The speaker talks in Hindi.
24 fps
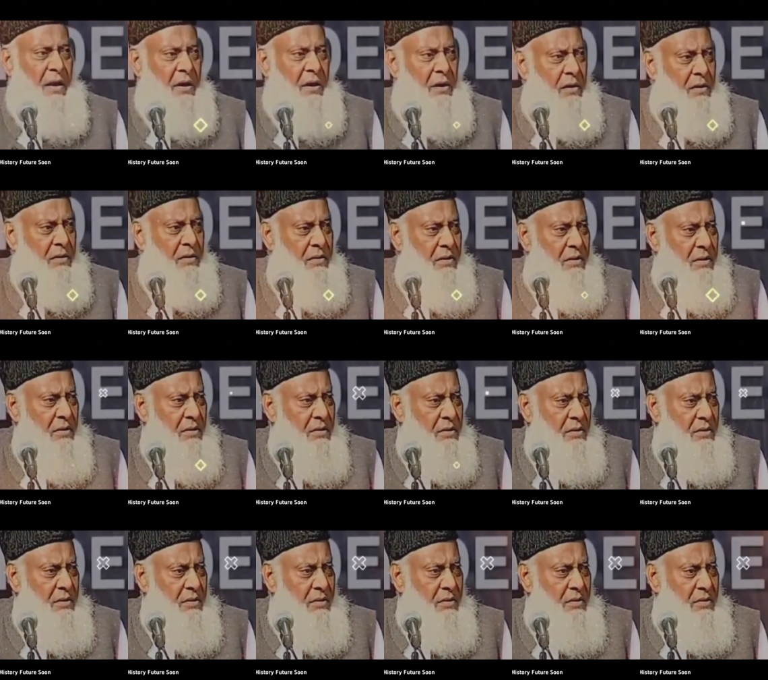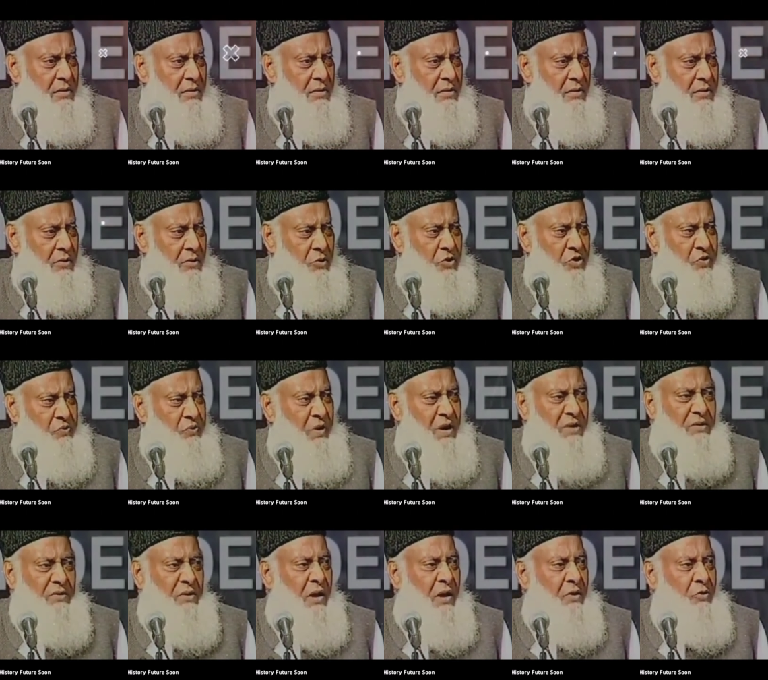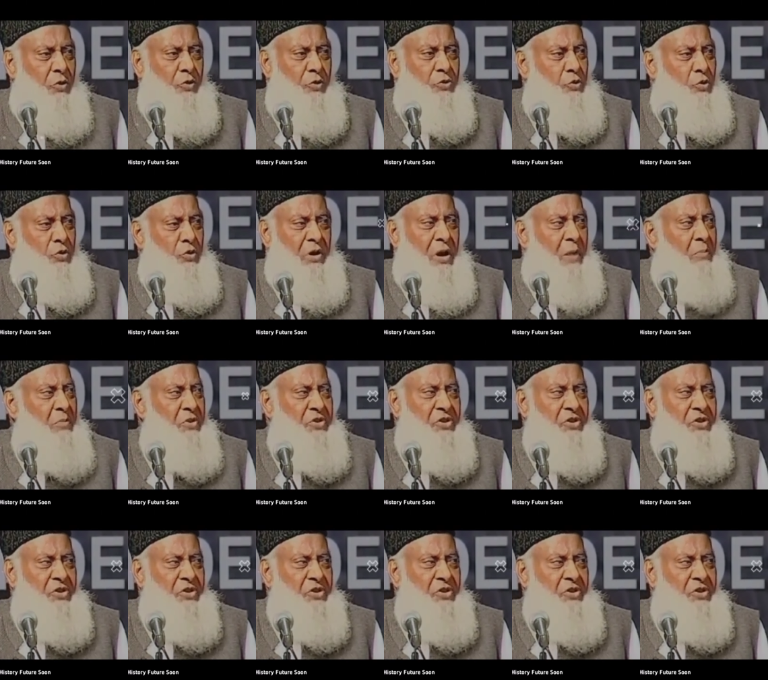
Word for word: जाए उस वक्त तक हजूर